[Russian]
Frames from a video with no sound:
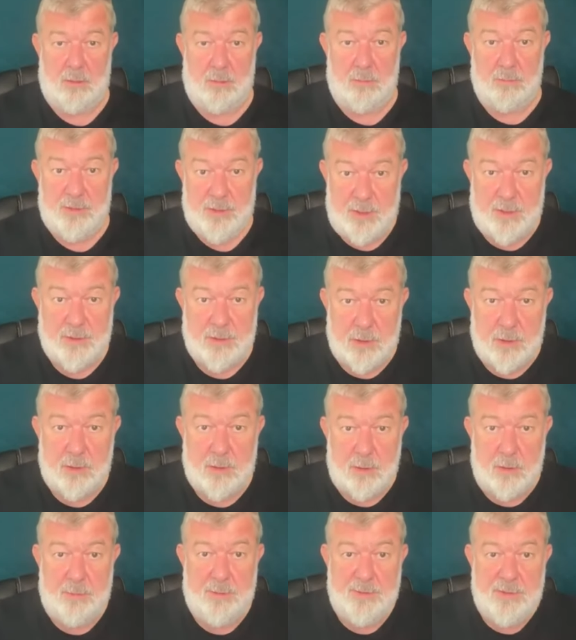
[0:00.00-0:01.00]
Дерзость,
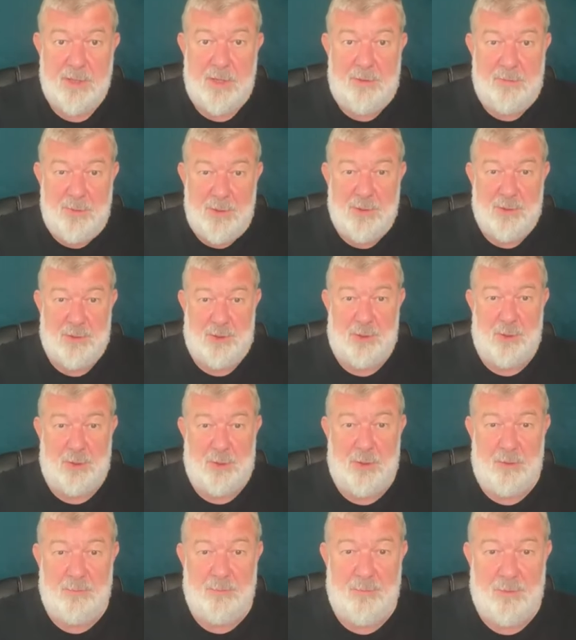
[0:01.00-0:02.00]
чтобы заявить, что
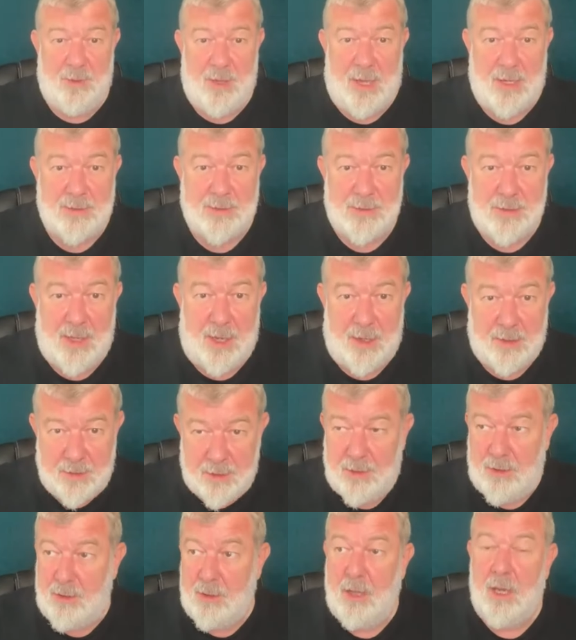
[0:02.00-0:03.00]
ты власть, да,
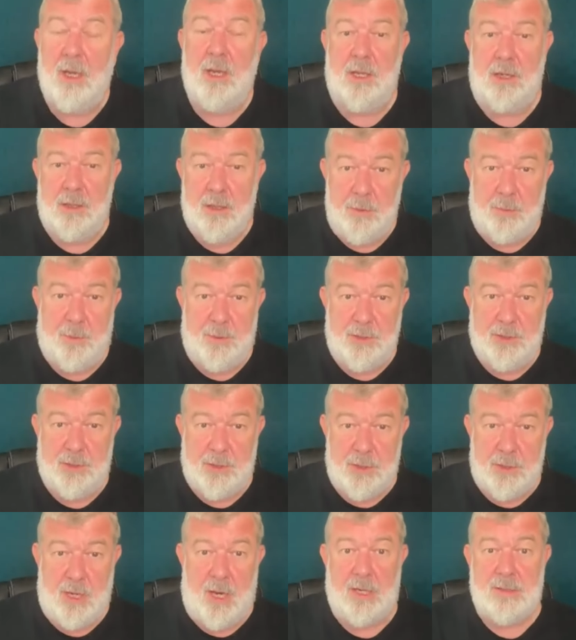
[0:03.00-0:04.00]
не, не
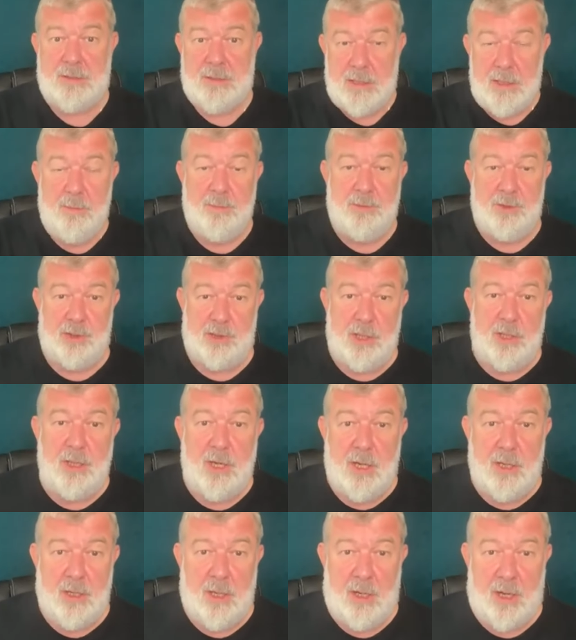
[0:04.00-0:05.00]
подчинять, за
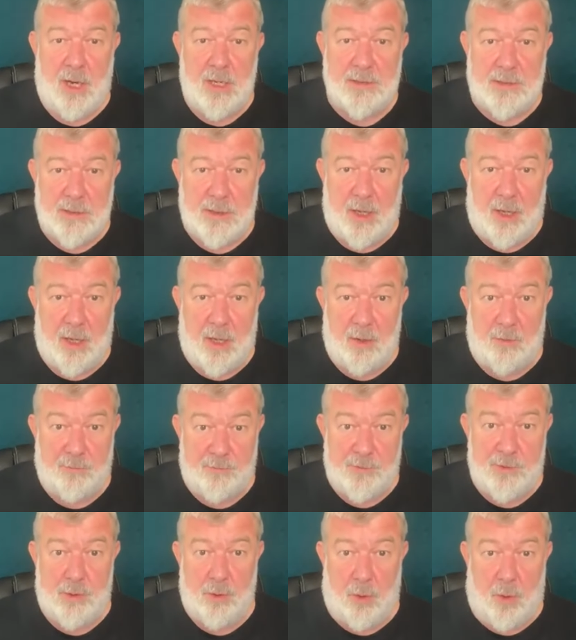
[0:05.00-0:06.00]
неподчинение расстрел.
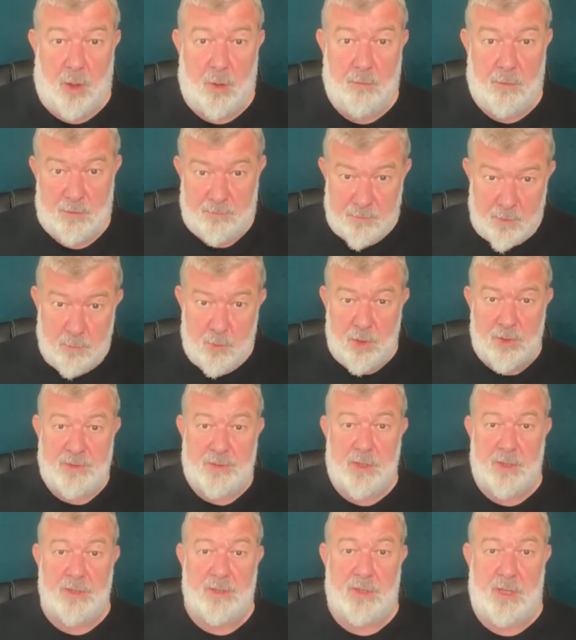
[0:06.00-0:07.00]
Все. Вот вы
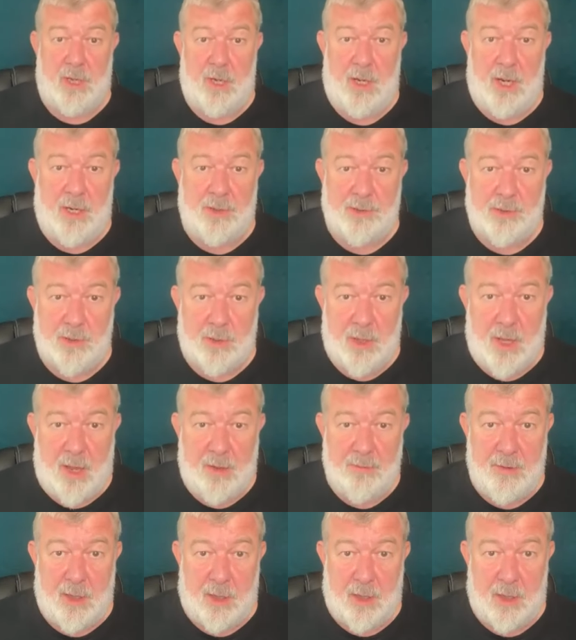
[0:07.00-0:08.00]
можете расстрелять
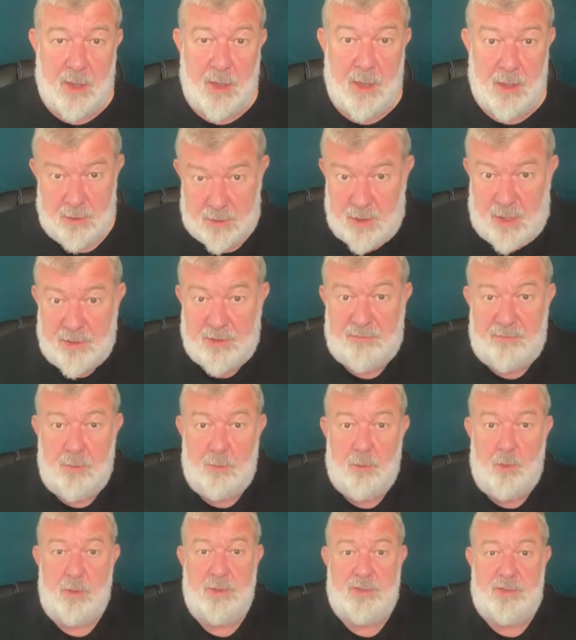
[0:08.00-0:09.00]
человека, значит вы
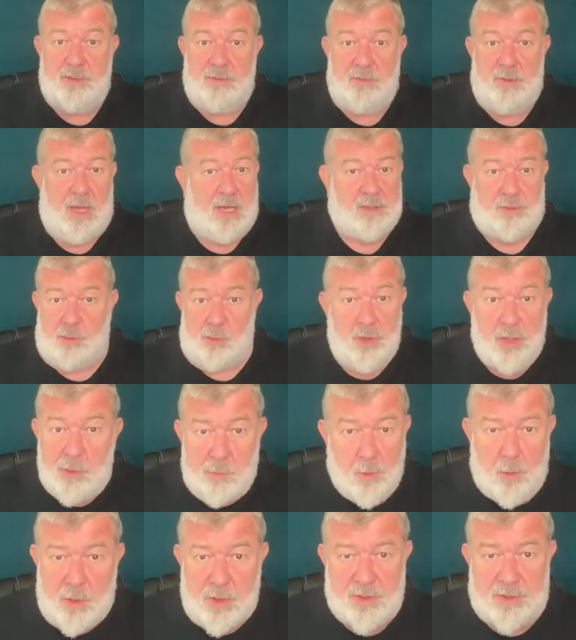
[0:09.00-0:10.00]
будете властью. Не
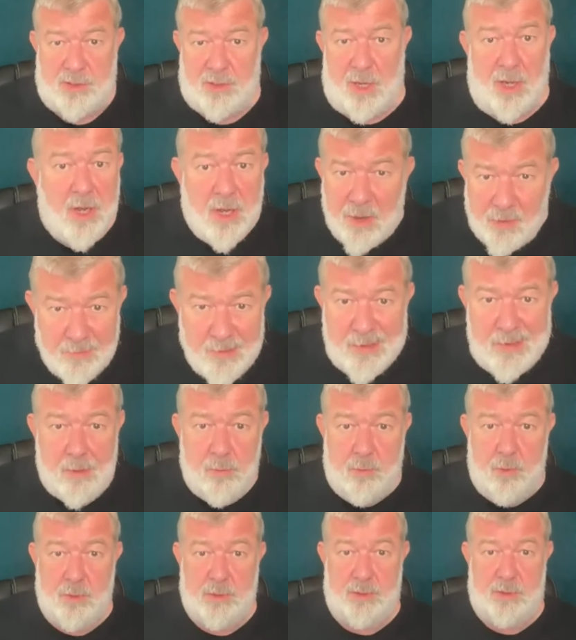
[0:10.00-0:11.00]
можете, вы не
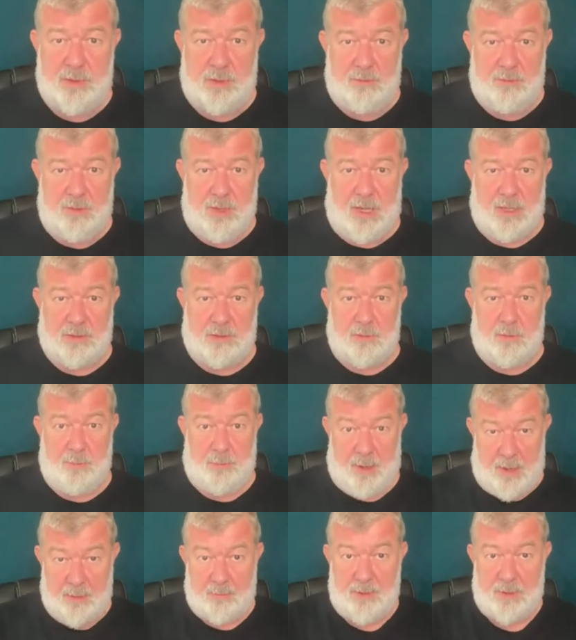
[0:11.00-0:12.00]
будете властью,
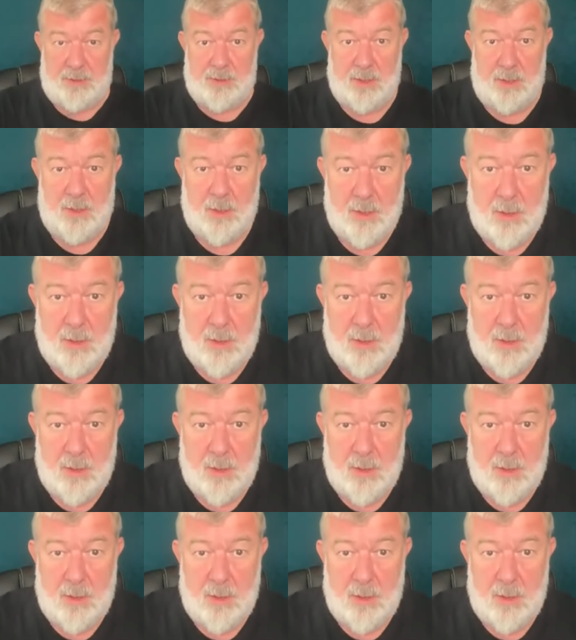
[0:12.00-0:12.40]
поймите.